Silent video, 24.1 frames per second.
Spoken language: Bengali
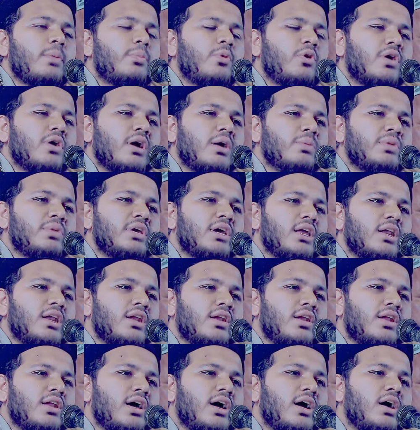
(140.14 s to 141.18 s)
এবং আমি
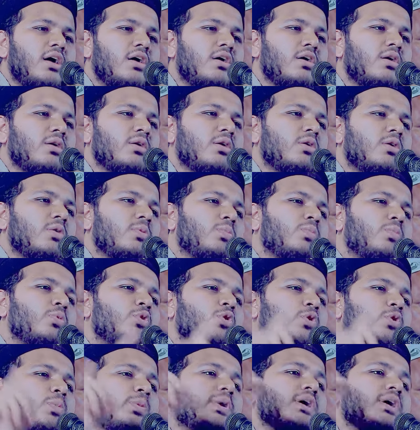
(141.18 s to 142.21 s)
আল্লাহ
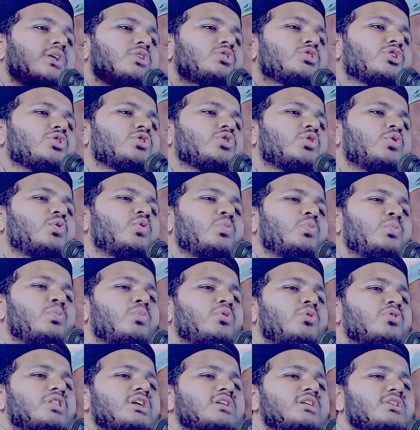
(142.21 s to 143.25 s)
পূর্বের যত
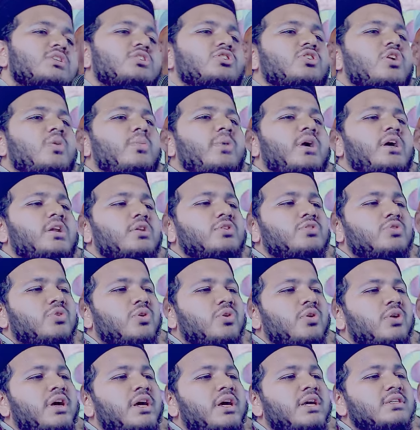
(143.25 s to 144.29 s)
উম্মত আছে সবার
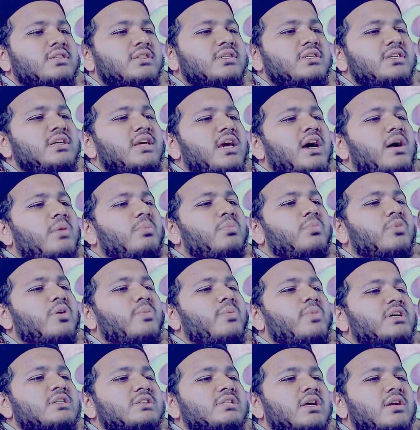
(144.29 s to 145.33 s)
জন্য এই সিয়াম
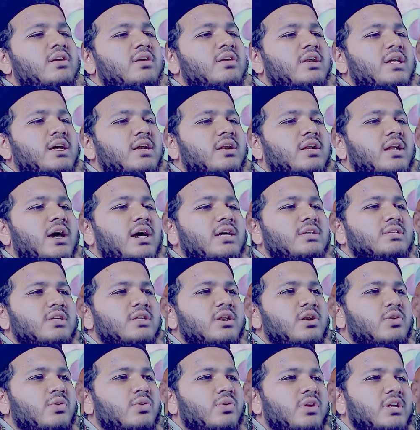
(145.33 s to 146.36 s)
রমাজানটা
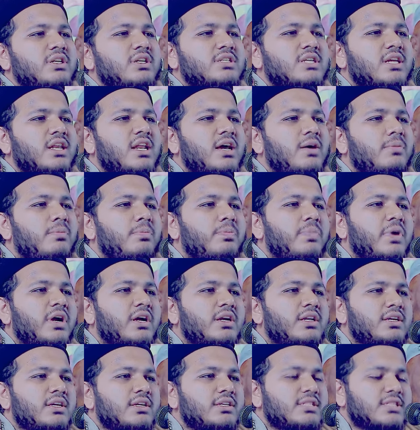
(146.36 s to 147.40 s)
নাজিল করেছিলাম
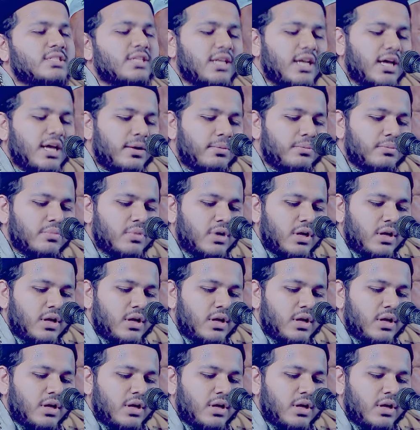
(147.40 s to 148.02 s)
পাঠিয়েছিলাম